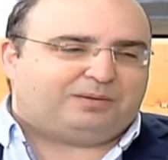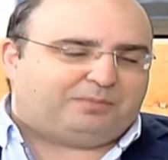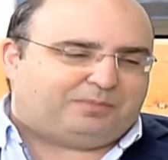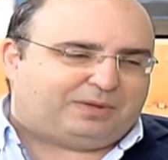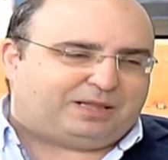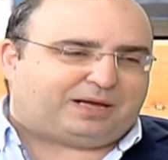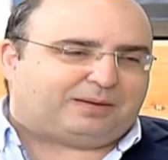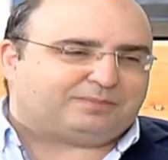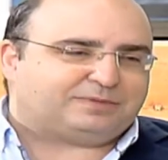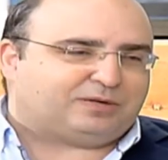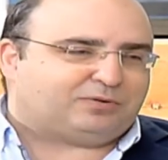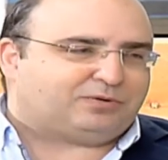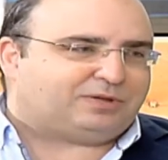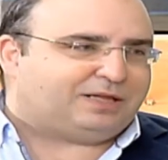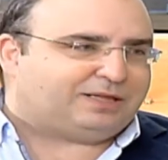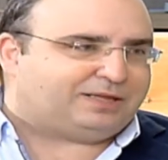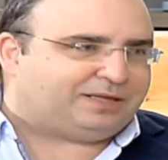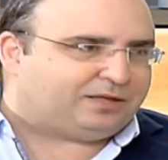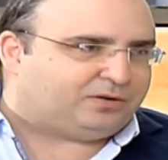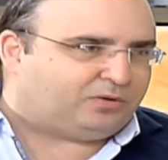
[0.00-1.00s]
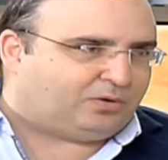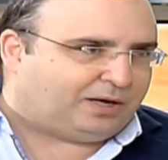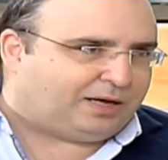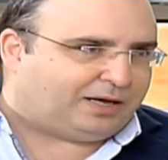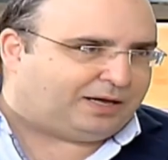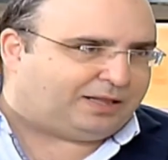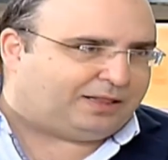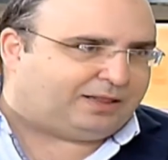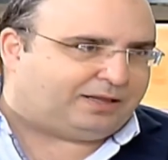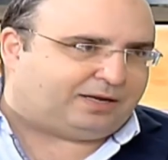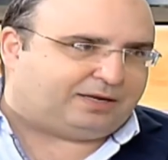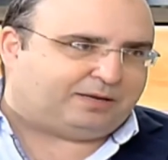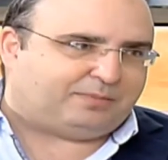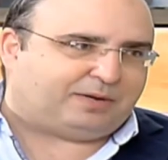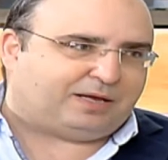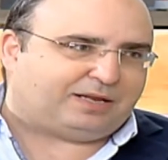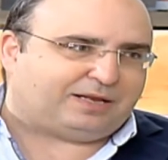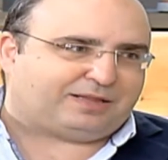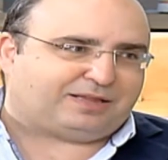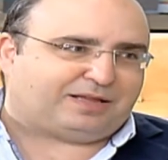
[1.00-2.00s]
بال 35 واقل يعني
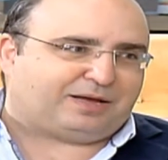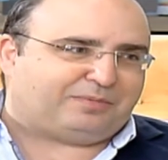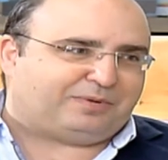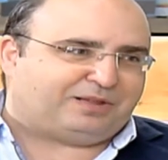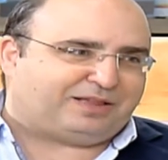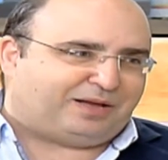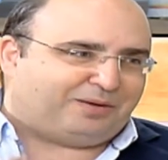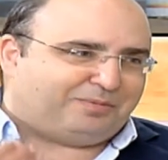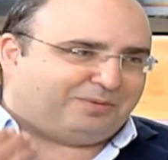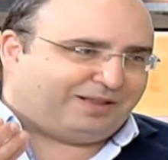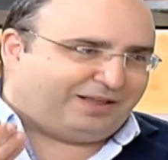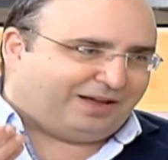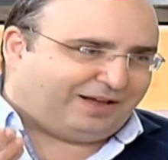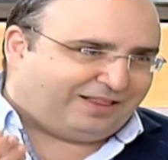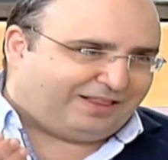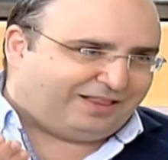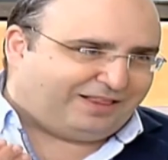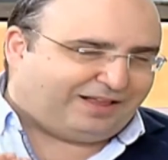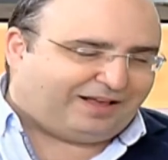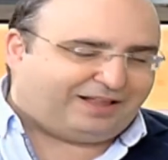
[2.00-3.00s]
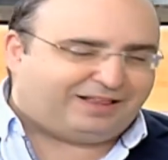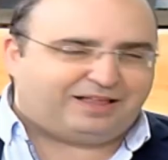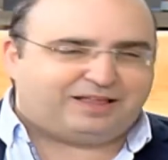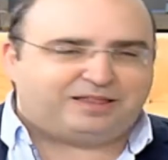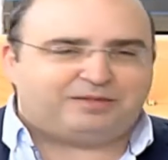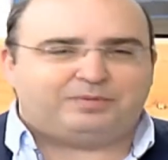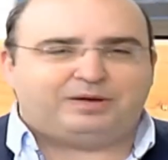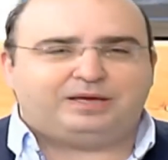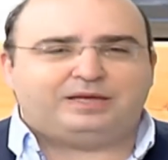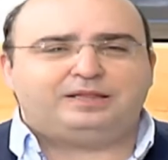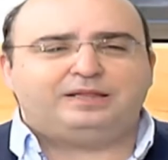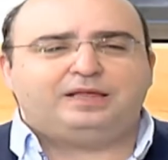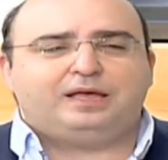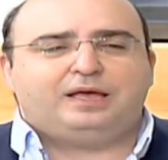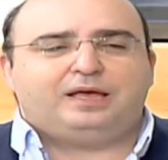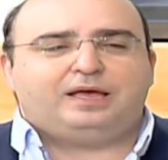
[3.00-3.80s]
ما لها طعمه تحملها على على 40 نعم.